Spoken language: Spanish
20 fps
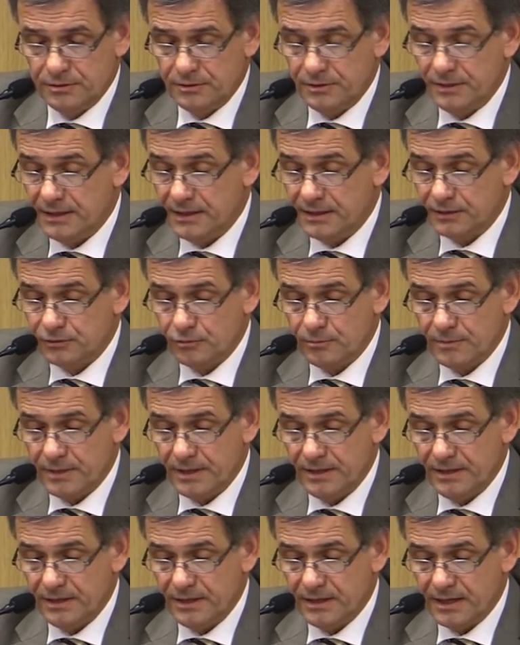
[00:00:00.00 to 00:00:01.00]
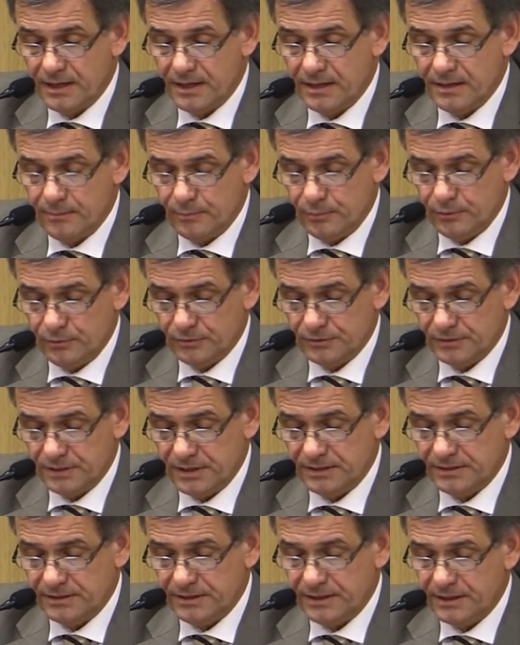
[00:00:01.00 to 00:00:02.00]
y en las sumas indicadas en el punto
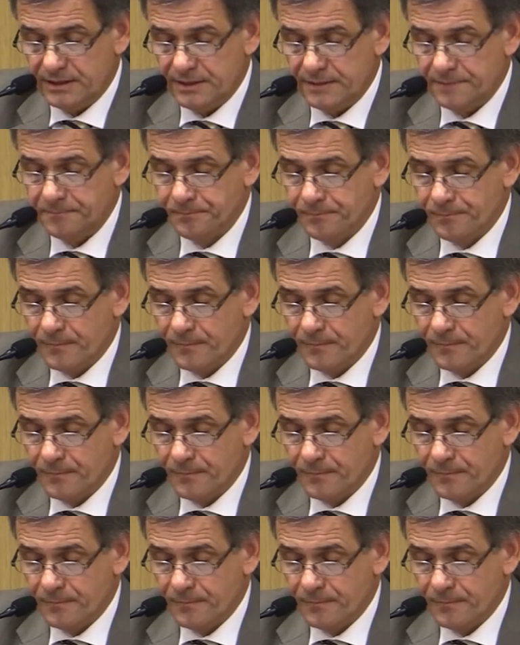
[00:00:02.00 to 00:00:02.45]
6 y 7.